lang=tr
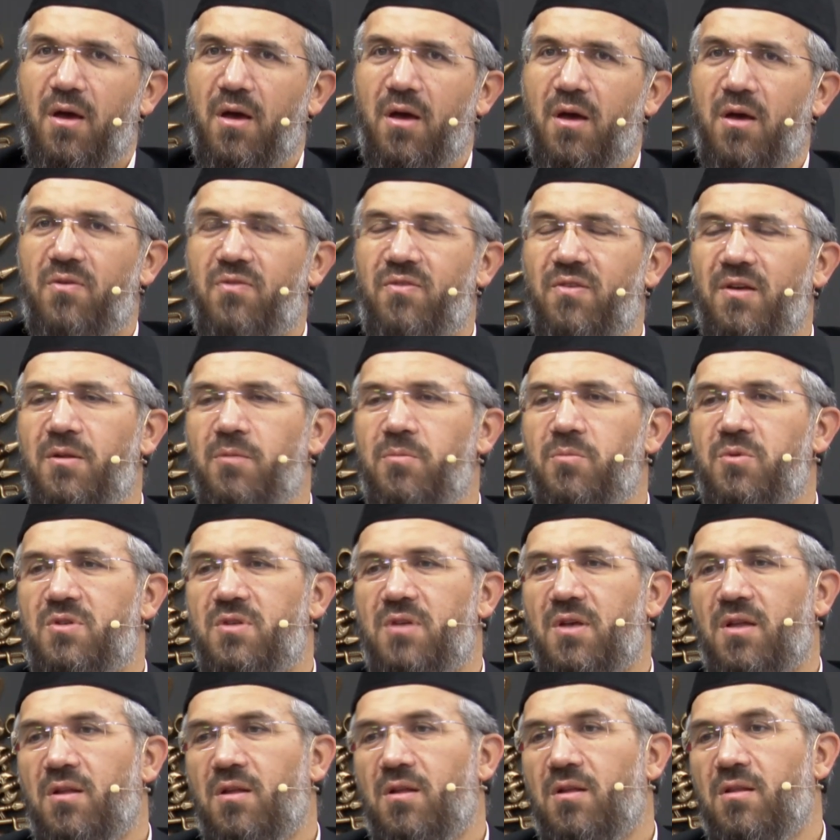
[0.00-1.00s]
Efendimiz
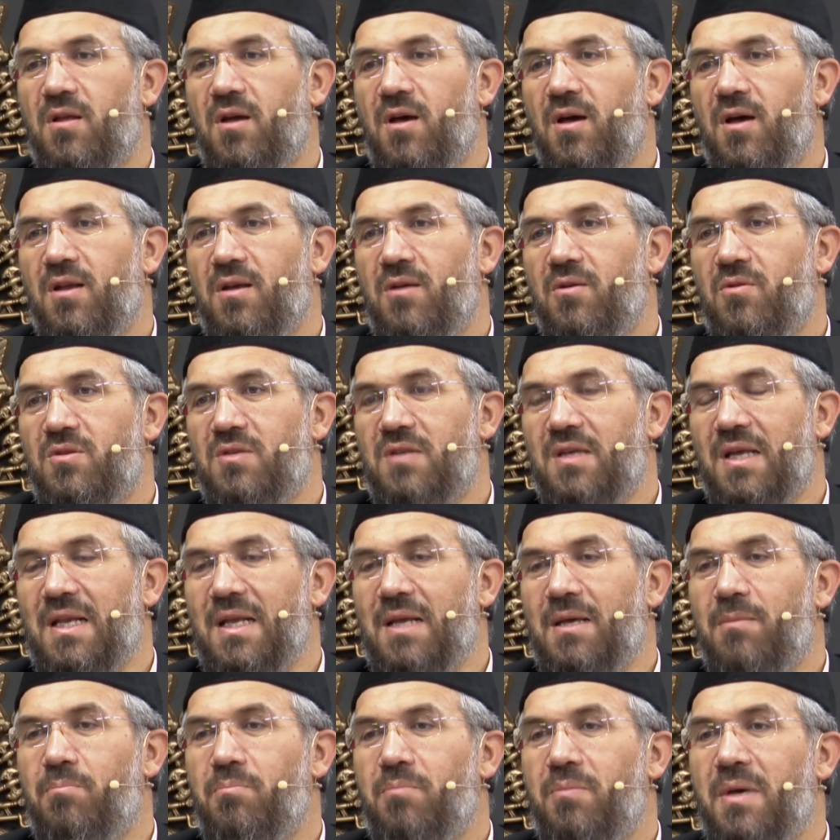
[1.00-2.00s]
sallallahu aleyhi ve
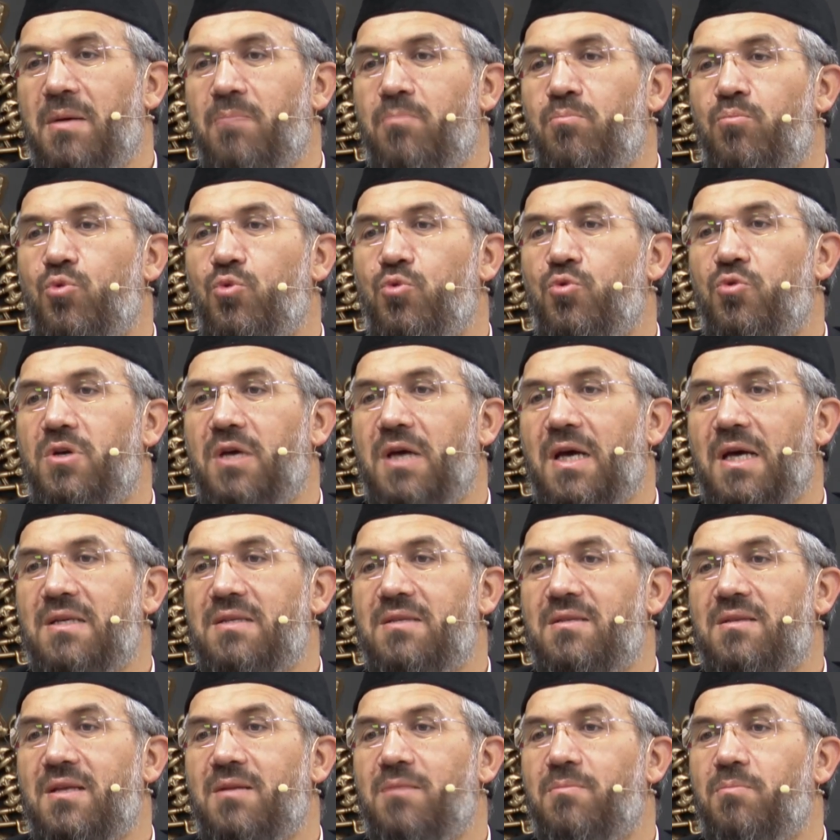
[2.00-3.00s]
sellem ben bunu
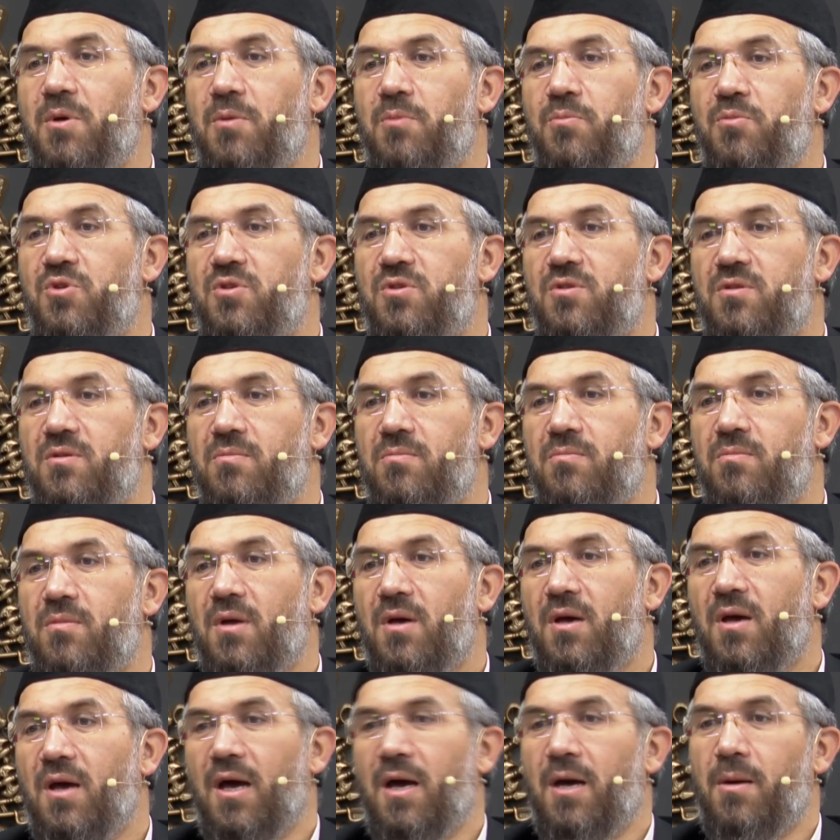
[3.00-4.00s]
kastetmemiştim.
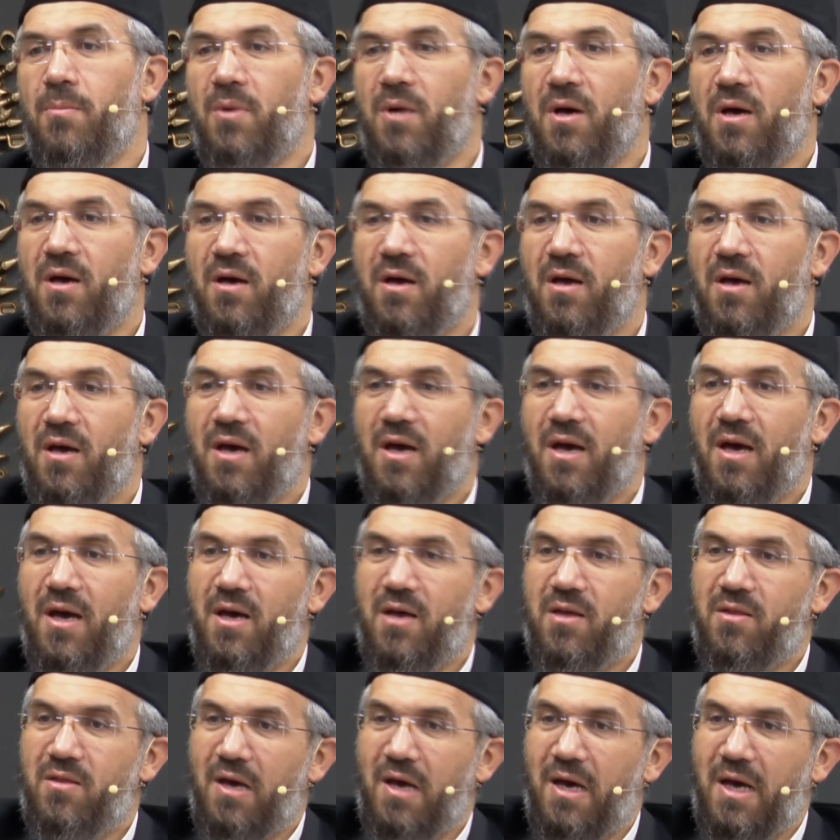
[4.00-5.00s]
Ama
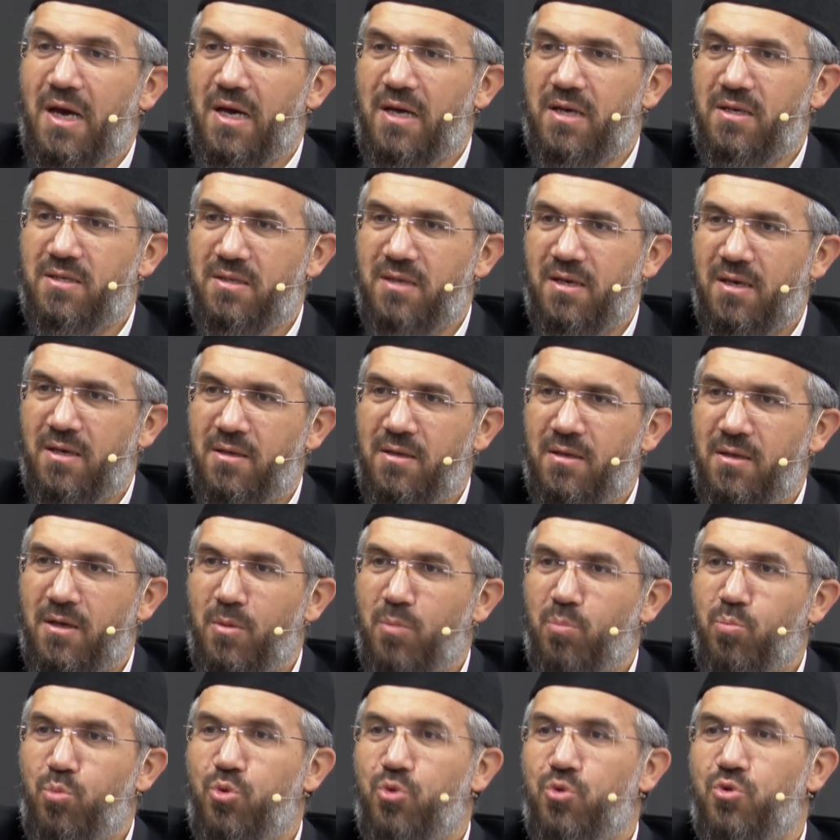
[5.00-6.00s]
hada ahsen.
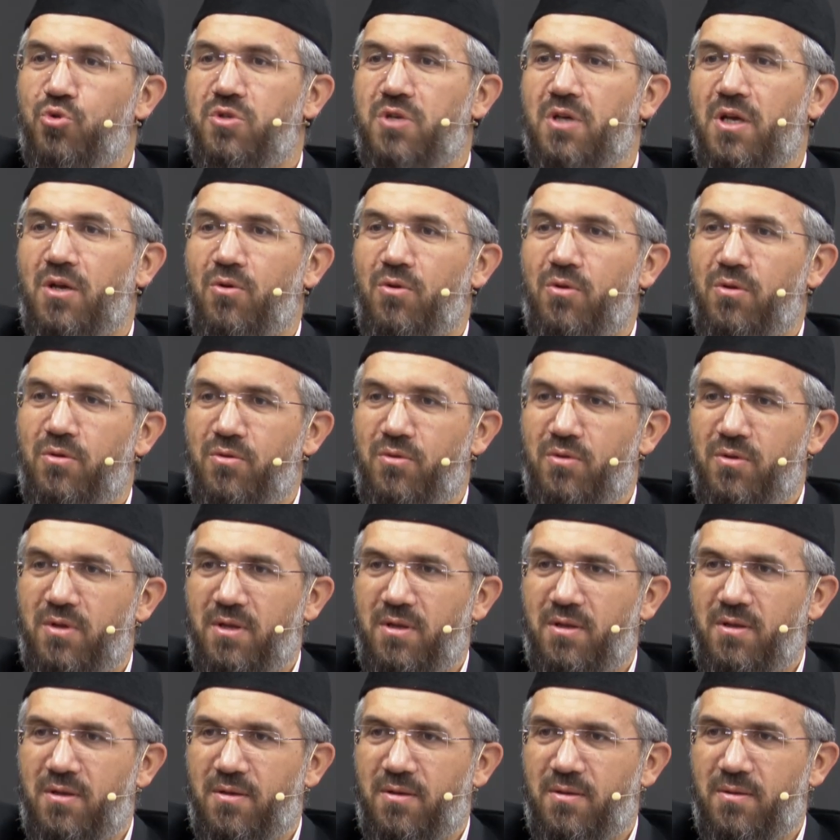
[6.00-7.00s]
Bu güzel oldu
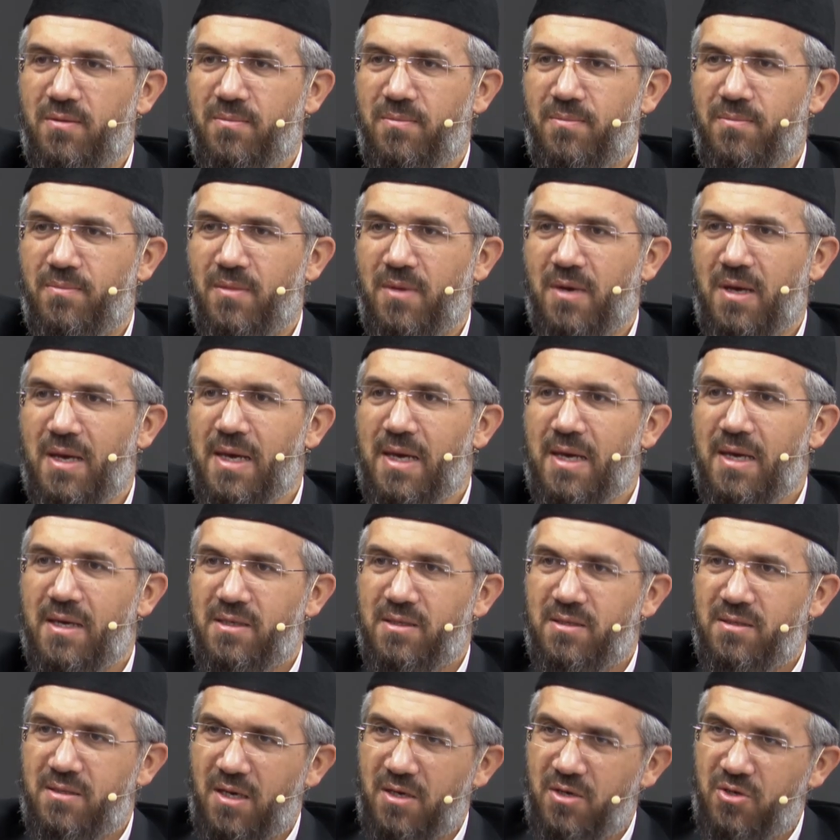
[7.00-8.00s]

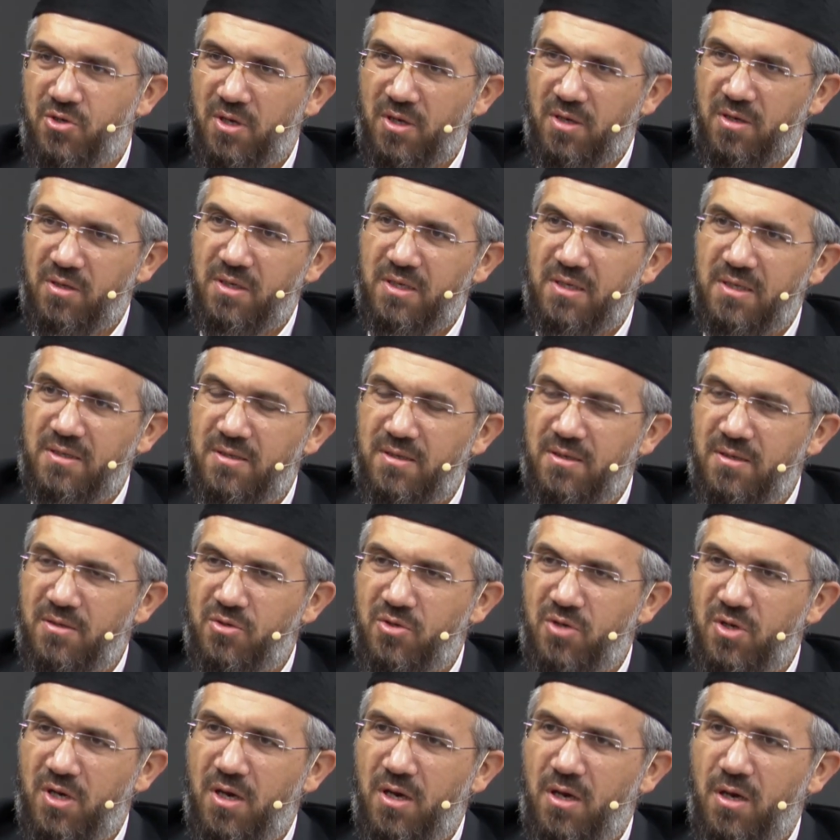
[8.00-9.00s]
saçları
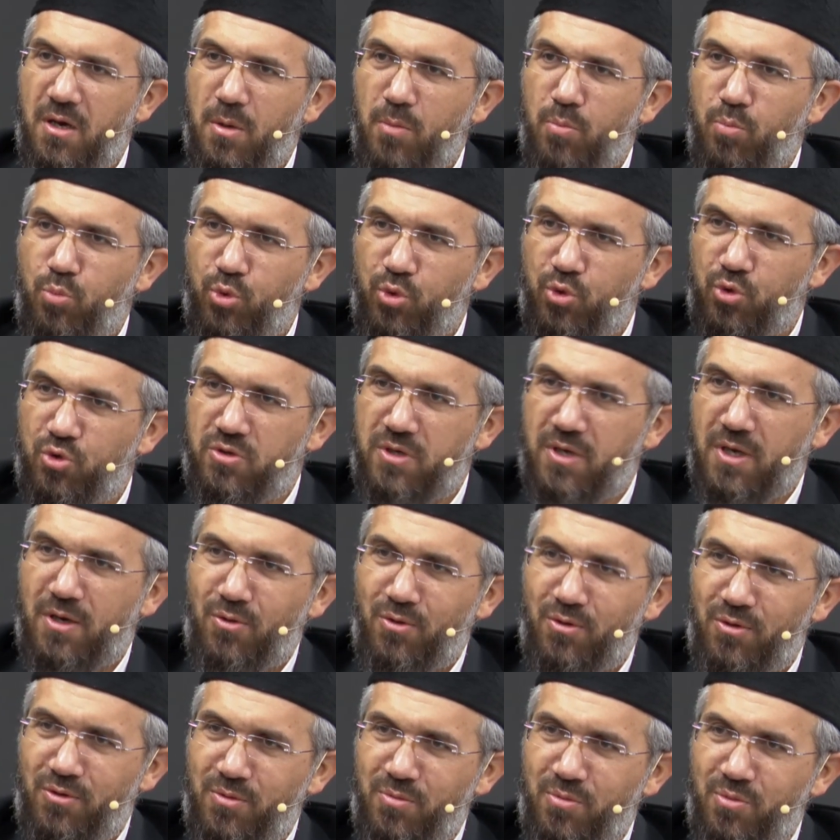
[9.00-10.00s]
kesince bu güzel
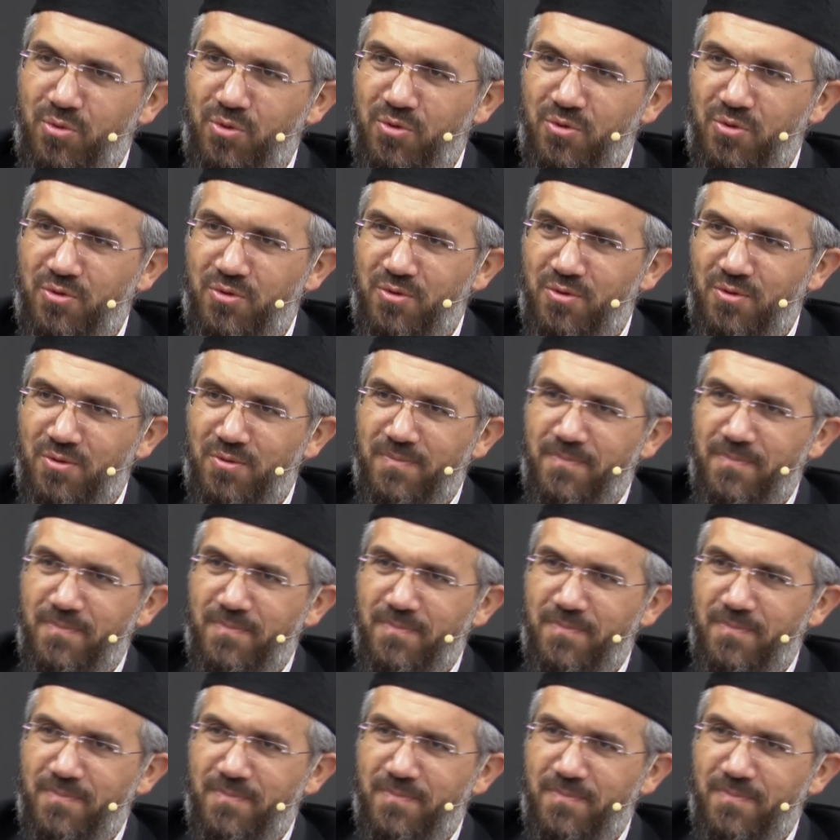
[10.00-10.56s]
oldu buyurdu.